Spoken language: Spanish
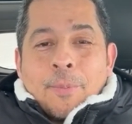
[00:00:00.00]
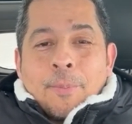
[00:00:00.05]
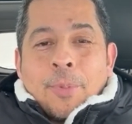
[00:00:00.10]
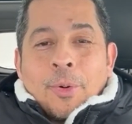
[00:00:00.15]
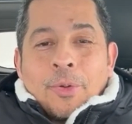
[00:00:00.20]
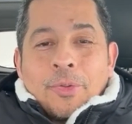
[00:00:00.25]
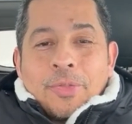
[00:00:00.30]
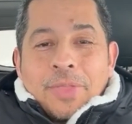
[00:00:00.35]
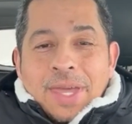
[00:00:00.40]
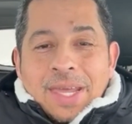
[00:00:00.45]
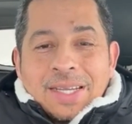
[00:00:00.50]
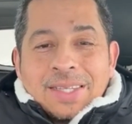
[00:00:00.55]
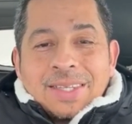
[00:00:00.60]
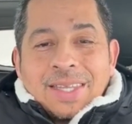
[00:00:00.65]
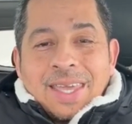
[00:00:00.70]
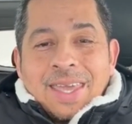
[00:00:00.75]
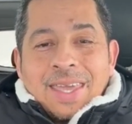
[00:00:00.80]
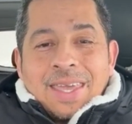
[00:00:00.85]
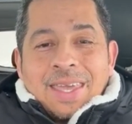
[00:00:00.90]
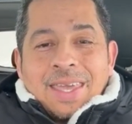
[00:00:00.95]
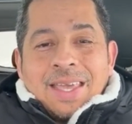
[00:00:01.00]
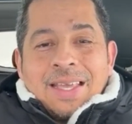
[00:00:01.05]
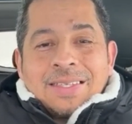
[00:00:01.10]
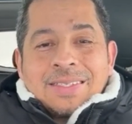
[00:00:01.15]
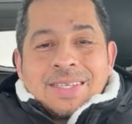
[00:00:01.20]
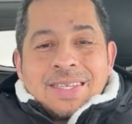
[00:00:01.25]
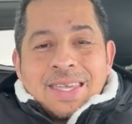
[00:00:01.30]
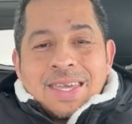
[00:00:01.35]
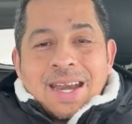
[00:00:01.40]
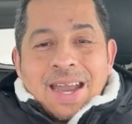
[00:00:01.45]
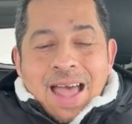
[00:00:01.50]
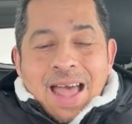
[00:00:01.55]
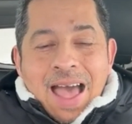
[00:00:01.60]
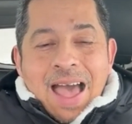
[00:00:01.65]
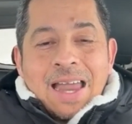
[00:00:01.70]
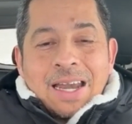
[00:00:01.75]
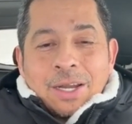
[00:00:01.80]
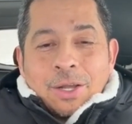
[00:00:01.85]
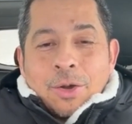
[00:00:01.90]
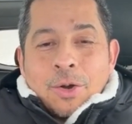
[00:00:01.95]
poderte enseñar
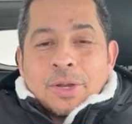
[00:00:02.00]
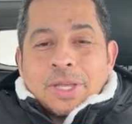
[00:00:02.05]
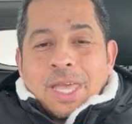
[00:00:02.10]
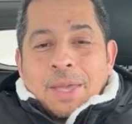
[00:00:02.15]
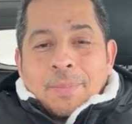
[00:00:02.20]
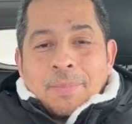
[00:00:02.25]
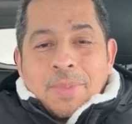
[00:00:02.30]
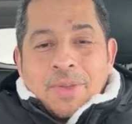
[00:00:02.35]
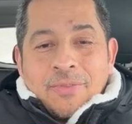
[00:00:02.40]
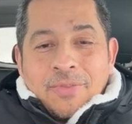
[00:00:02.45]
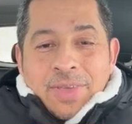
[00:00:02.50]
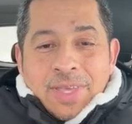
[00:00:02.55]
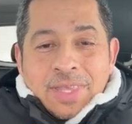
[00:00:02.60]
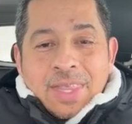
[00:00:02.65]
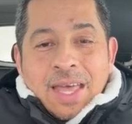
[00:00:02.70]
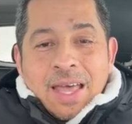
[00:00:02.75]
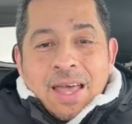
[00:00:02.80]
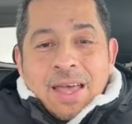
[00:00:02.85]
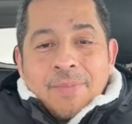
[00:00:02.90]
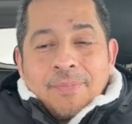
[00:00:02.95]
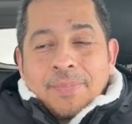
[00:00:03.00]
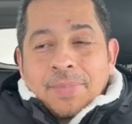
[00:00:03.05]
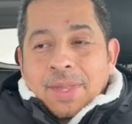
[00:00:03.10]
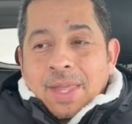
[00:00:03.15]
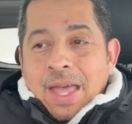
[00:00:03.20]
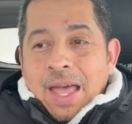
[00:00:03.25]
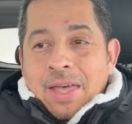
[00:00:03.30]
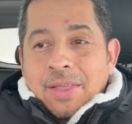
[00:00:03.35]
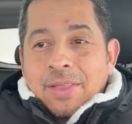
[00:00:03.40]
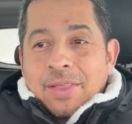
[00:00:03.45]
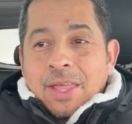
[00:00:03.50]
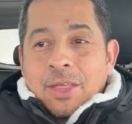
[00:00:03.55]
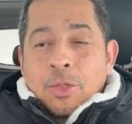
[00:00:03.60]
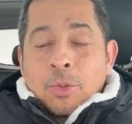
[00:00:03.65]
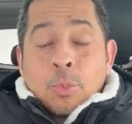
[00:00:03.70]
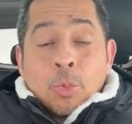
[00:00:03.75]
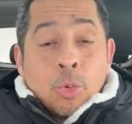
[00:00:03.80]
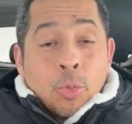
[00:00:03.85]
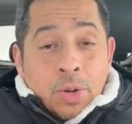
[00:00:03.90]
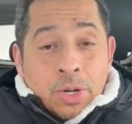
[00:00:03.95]
algo que en mi vida ha dado
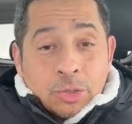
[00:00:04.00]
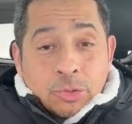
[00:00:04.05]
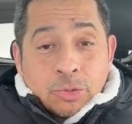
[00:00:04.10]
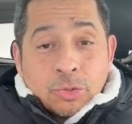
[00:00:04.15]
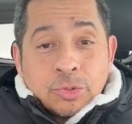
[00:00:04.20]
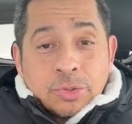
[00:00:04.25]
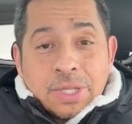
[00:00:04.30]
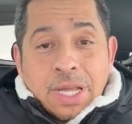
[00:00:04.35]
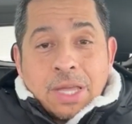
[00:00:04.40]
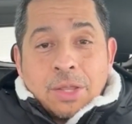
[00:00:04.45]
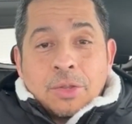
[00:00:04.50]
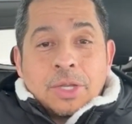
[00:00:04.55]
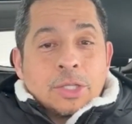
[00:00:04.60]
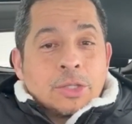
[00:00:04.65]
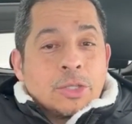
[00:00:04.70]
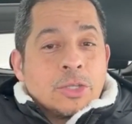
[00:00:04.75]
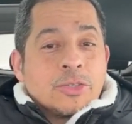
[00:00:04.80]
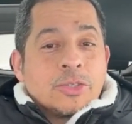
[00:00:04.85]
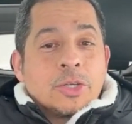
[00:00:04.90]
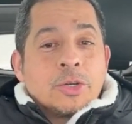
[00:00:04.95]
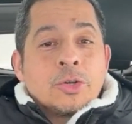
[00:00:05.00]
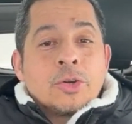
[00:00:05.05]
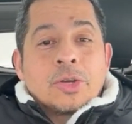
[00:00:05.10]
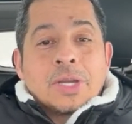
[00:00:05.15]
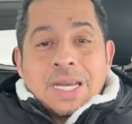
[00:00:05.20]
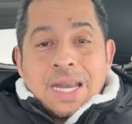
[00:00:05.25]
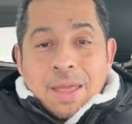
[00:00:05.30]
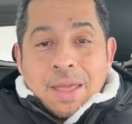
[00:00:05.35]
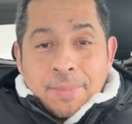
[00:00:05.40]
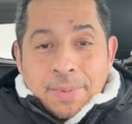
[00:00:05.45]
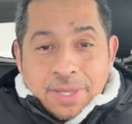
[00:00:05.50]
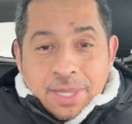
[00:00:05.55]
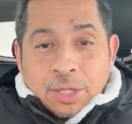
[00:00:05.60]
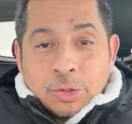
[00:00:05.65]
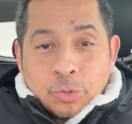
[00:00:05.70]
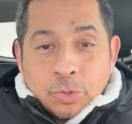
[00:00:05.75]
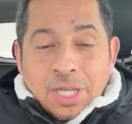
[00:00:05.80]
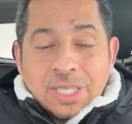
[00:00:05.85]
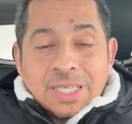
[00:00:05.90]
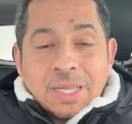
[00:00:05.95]
muy buen resultado y estoy seguro que en la vida
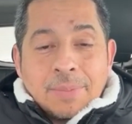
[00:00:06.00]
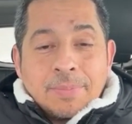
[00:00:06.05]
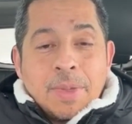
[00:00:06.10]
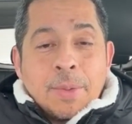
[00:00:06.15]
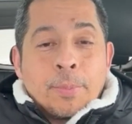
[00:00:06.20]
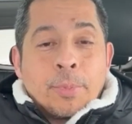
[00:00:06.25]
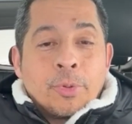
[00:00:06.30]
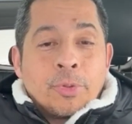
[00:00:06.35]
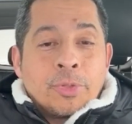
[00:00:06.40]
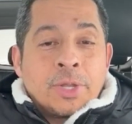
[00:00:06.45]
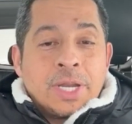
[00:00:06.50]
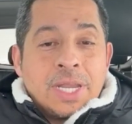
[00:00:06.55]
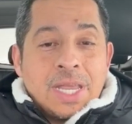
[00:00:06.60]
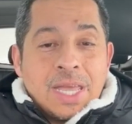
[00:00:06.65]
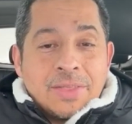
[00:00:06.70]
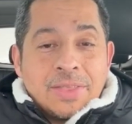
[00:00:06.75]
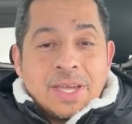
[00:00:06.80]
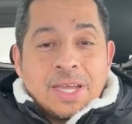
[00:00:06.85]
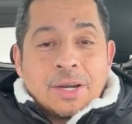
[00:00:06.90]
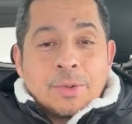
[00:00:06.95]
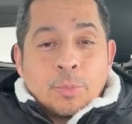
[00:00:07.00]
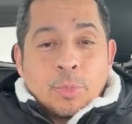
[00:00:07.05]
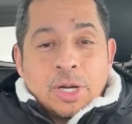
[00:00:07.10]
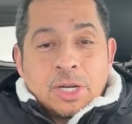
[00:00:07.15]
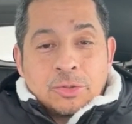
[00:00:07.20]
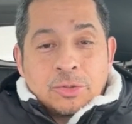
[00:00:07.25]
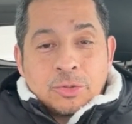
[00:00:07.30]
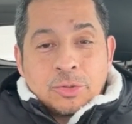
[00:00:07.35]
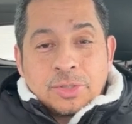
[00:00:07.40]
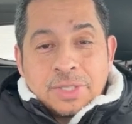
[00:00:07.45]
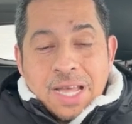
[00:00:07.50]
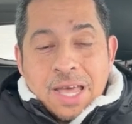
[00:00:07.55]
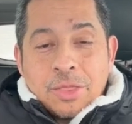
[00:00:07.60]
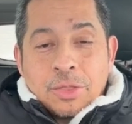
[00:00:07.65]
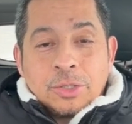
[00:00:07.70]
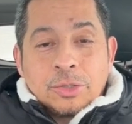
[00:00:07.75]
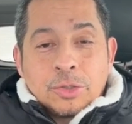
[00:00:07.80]
tuya también podría dar buen resultado.